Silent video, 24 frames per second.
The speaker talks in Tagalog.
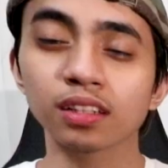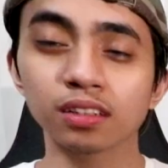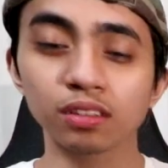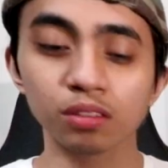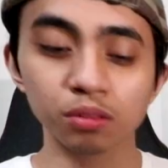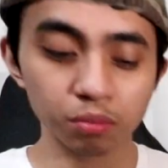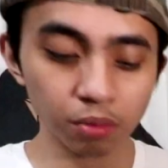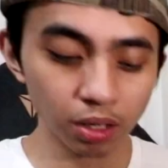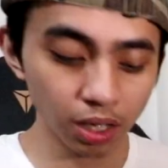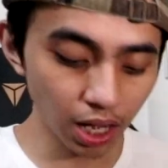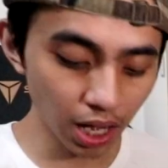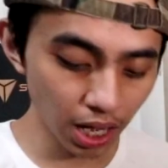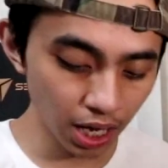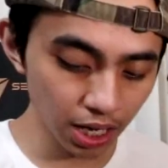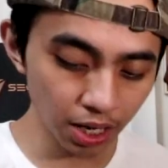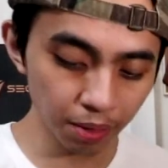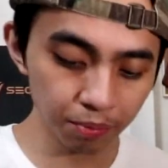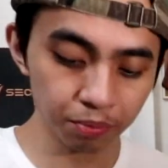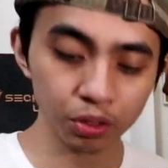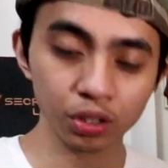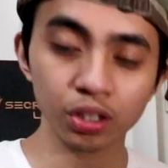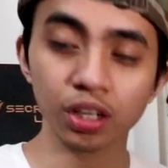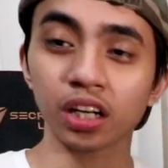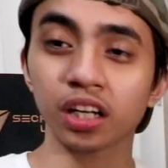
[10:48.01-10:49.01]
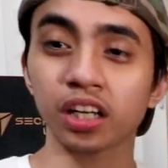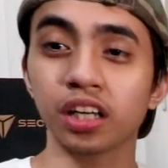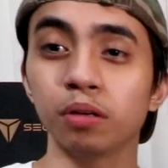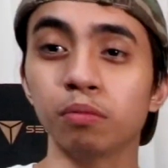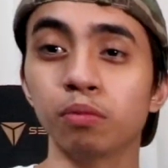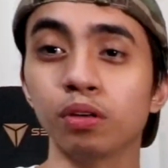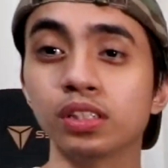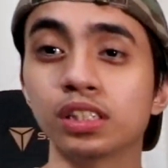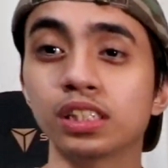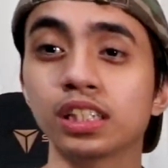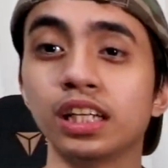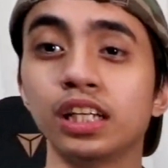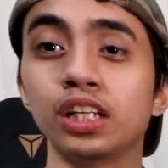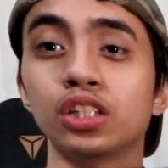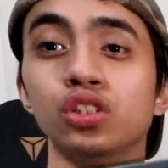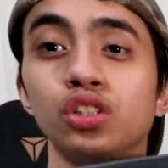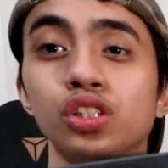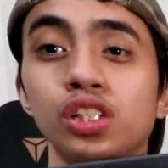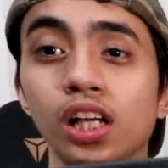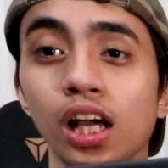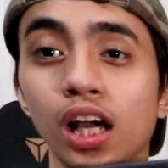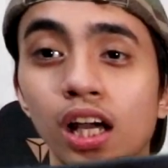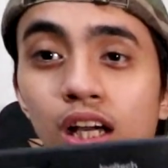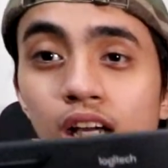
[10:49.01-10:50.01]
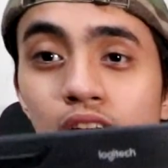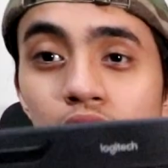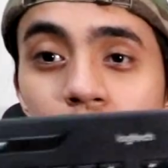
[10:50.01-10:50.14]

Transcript: Yung mga alam nyo na keyboards, ganito siya.